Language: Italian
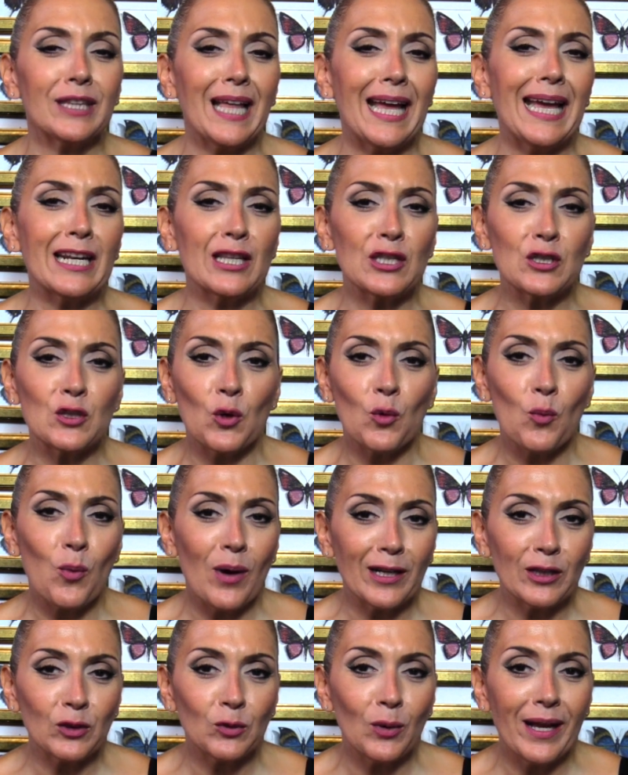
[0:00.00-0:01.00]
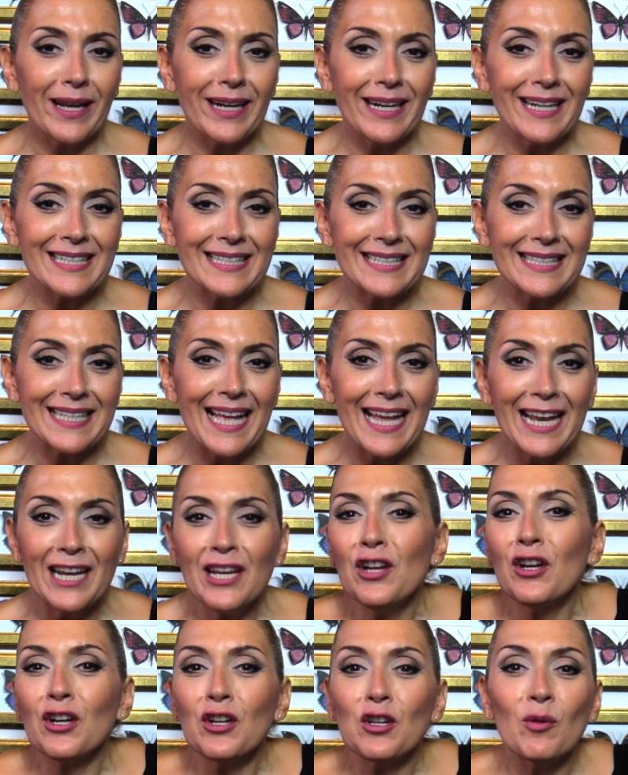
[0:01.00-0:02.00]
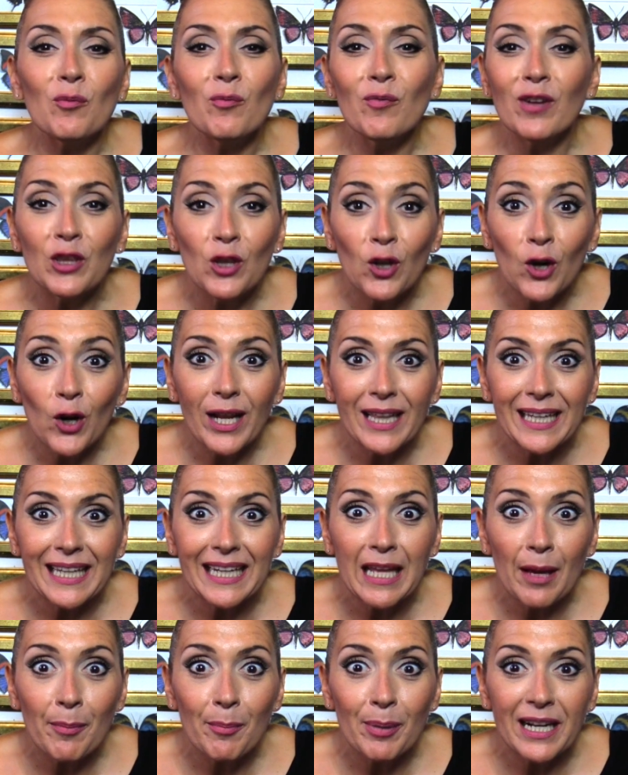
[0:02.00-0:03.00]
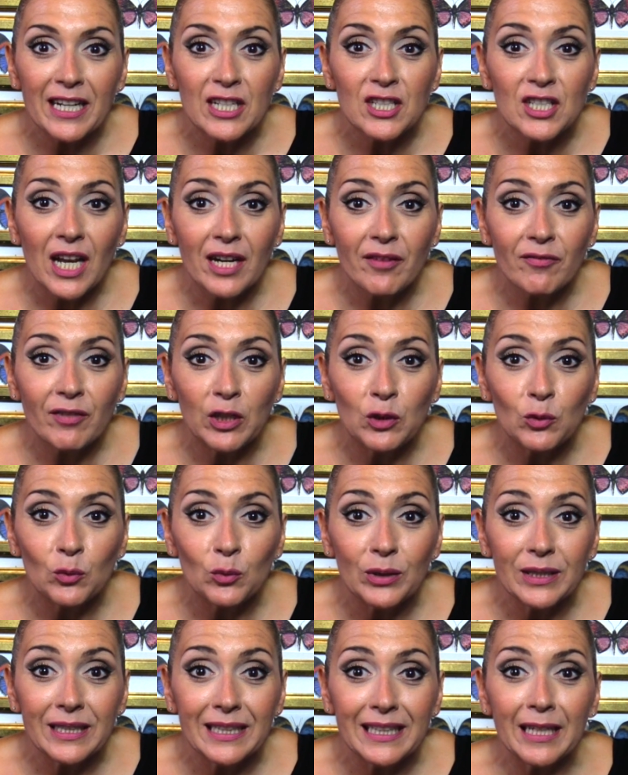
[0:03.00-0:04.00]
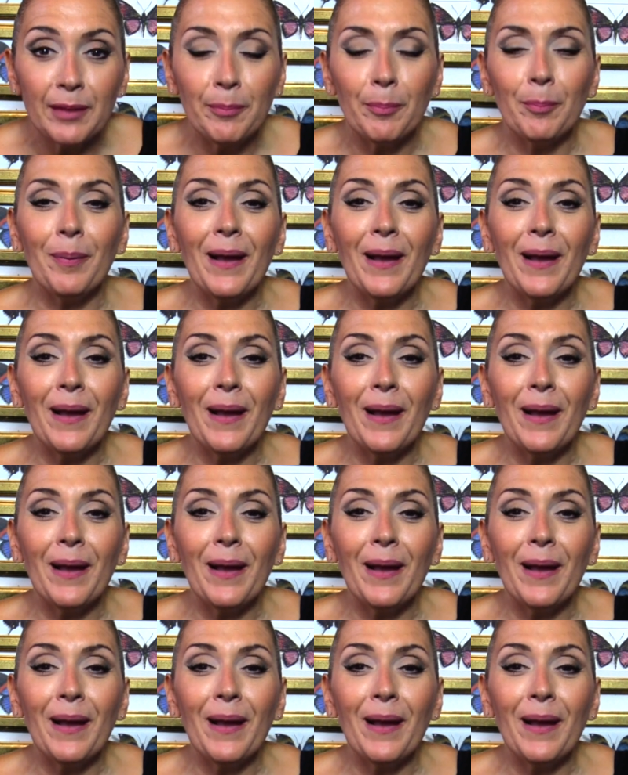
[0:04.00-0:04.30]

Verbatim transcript: terzo, quarto anno e senior, non vedo l'ora di riabbracciarvi tutti.